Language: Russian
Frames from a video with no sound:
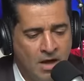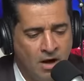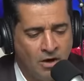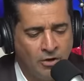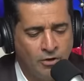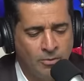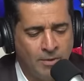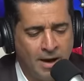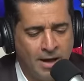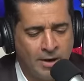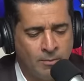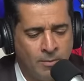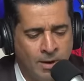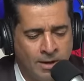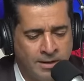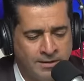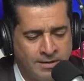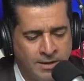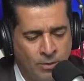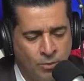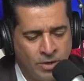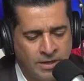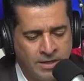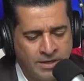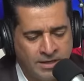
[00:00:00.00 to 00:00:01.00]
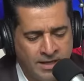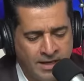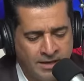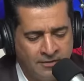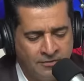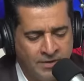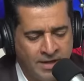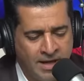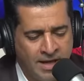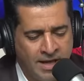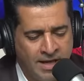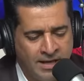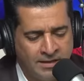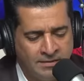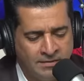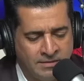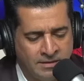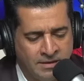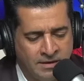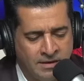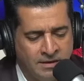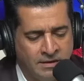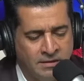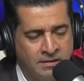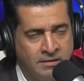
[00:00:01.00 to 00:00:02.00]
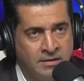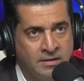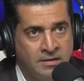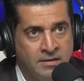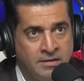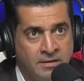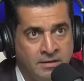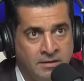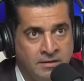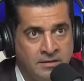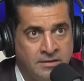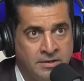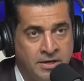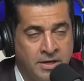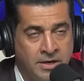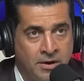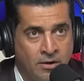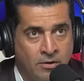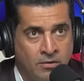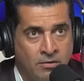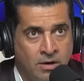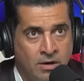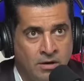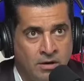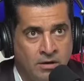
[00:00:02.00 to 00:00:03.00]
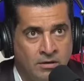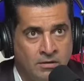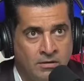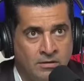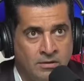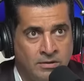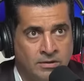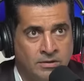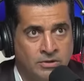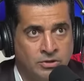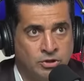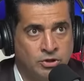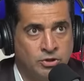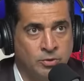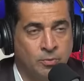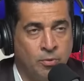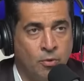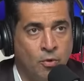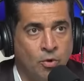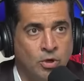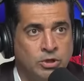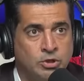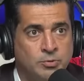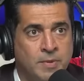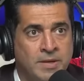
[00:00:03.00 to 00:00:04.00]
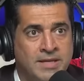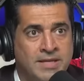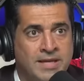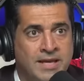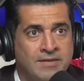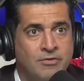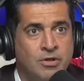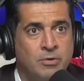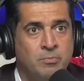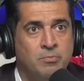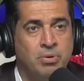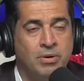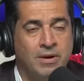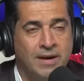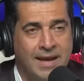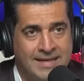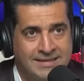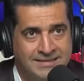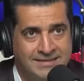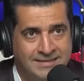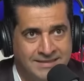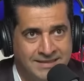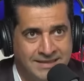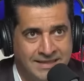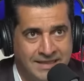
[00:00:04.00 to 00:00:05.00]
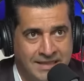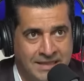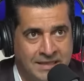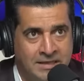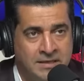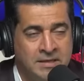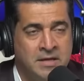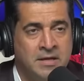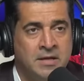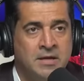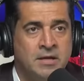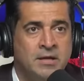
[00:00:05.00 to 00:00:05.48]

не горят желанием давать деньги. Uh, Ведь uh, uh, так была оказана серьезная поддержка.